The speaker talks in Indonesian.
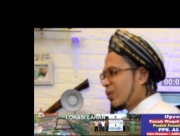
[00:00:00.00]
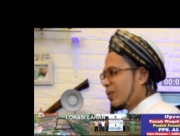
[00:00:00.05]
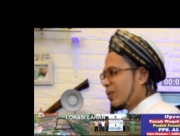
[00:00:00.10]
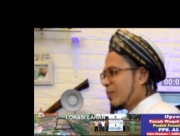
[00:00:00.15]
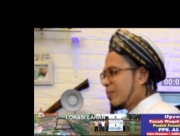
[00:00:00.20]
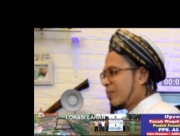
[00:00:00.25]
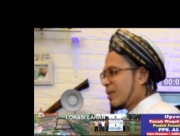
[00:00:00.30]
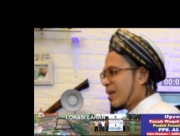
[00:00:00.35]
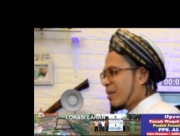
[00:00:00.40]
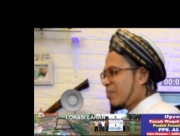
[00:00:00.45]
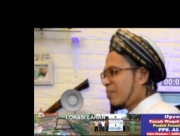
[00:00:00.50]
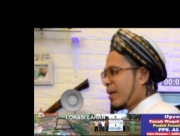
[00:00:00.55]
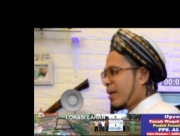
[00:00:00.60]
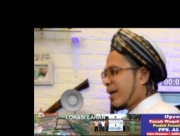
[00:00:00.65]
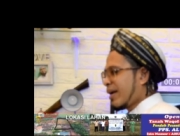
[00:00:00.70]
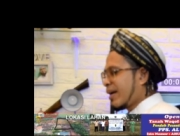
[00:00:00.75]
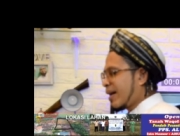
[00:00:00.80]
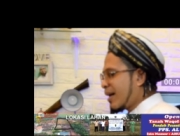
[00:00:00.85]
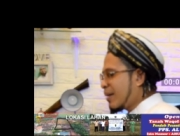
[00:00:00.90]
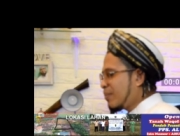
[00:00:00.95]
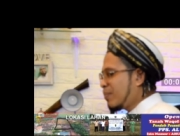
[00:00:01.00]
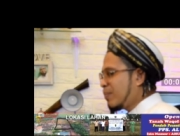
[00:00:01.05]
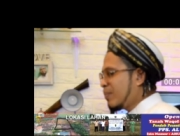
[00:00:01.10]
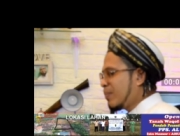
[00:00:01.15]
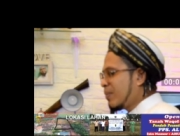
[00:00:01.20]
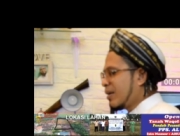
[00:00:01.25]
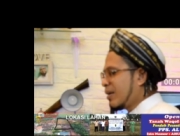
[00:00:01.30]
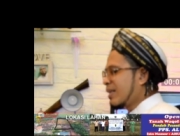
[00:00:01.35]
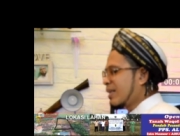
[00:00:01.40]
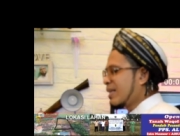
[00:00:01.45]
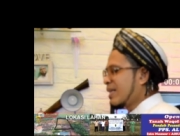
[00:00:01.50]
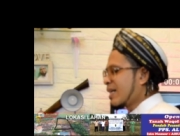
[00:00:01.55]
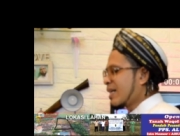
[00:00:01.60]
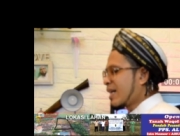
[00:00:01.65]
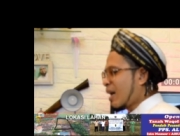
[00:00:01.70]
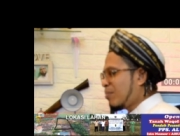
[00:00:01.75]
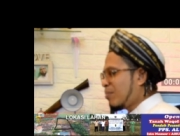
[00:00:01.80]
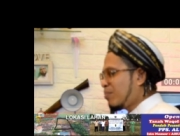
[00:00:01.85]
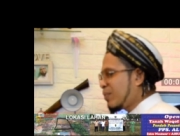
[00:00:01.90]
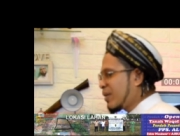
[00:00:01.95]
menyampaikan,
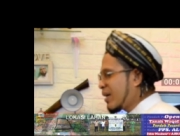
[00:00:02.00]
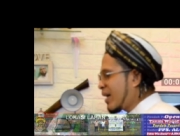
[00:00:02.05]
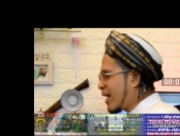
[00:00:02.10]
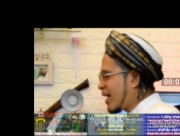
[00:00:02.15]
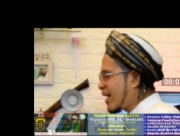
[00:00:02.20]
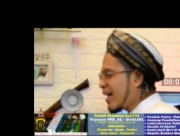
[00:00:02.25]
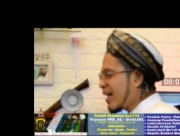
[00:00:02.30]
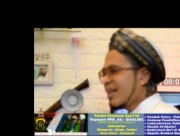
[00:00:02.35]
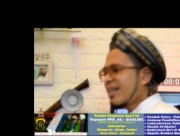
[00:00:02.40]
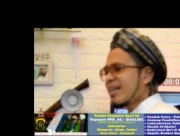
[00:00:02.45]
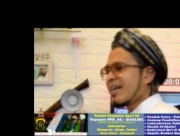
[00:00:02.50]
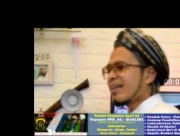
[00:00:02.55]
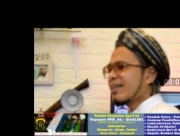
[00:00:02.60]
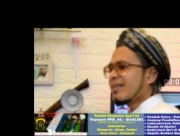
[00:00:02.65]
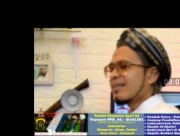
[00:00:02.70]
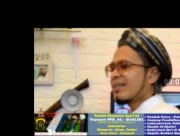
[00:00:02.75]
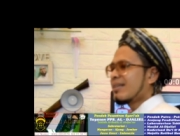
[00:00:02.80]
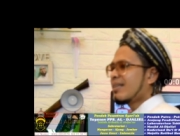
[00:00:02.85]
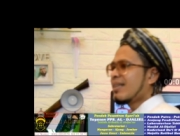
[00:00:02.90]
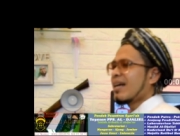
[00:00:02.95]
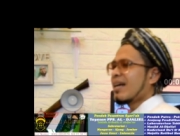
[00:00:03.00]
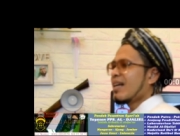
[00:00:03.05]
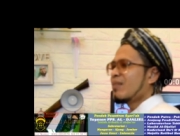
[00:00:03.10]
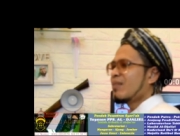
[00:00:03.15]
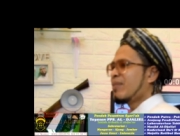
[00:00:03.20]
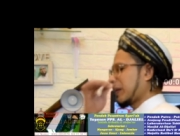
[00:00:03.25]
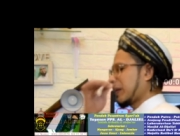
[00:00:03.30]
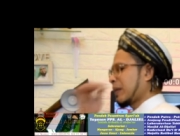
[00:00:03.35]
menyikapi hal-hal yang tidak ilmiah.